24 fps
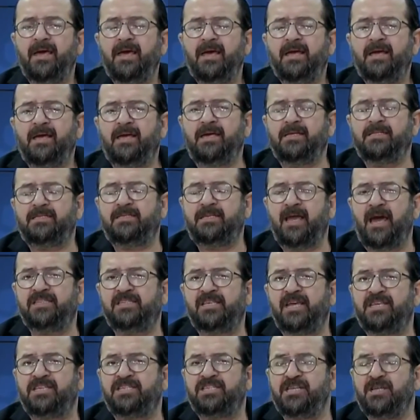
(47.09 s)
e, siyasi
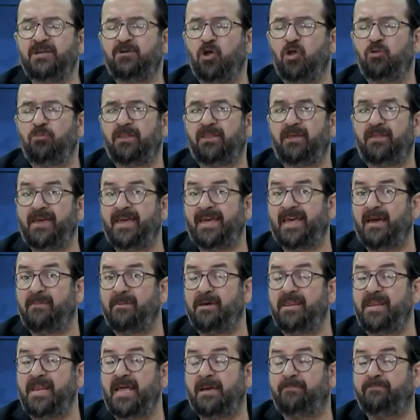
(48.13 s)
eşitlik olmadan,
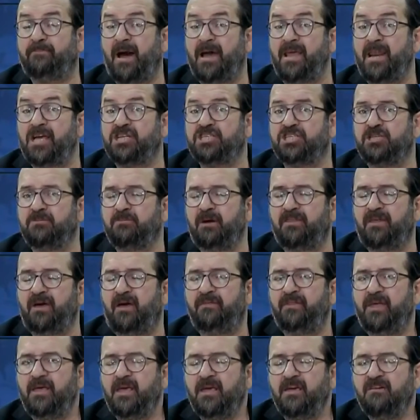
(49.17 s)
egemenlik
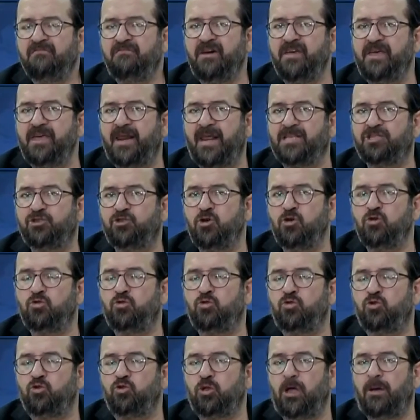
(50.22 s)
paylaşılmadan federasyon
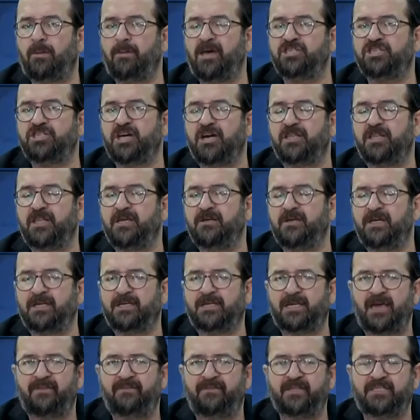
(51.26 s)
kurulamayacağını e,
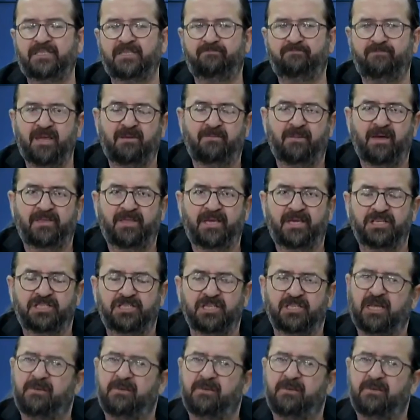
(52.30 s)
kendisi bilmediği için.